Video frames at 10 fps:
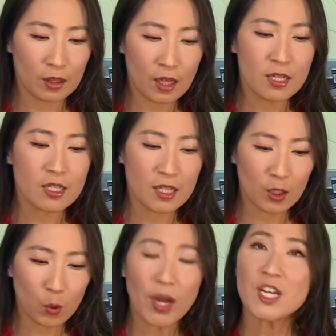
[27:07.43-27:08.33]
登机
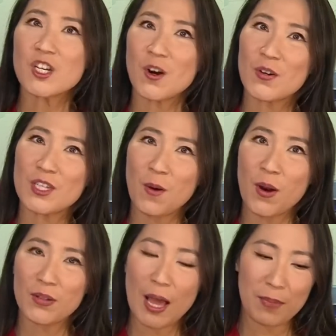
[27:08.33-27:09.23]
推手这位
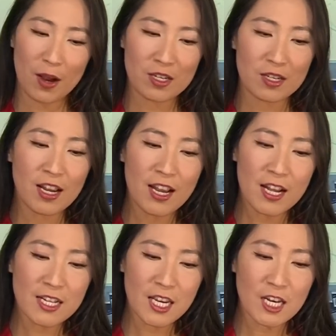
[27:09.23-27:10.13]
网友他表示，
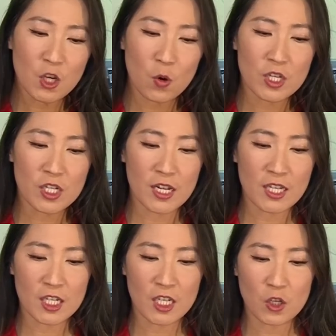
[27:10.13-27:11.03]
气球之争
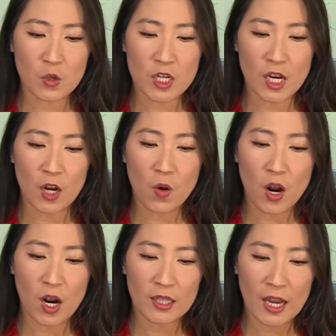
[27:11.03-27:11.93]
其实也就是和共
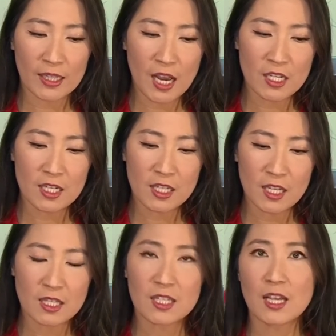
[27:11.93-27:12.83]
和党一样，是借
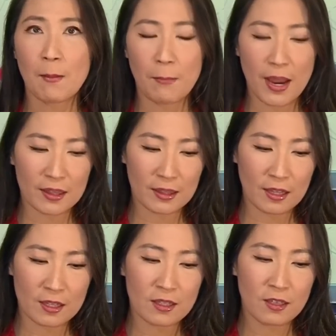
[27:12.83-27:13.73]
此向拜
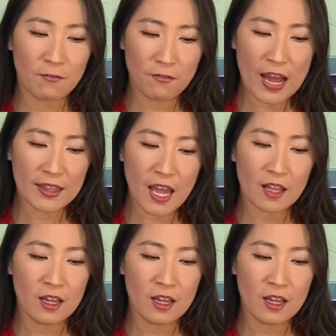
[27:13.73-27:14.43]
登发难，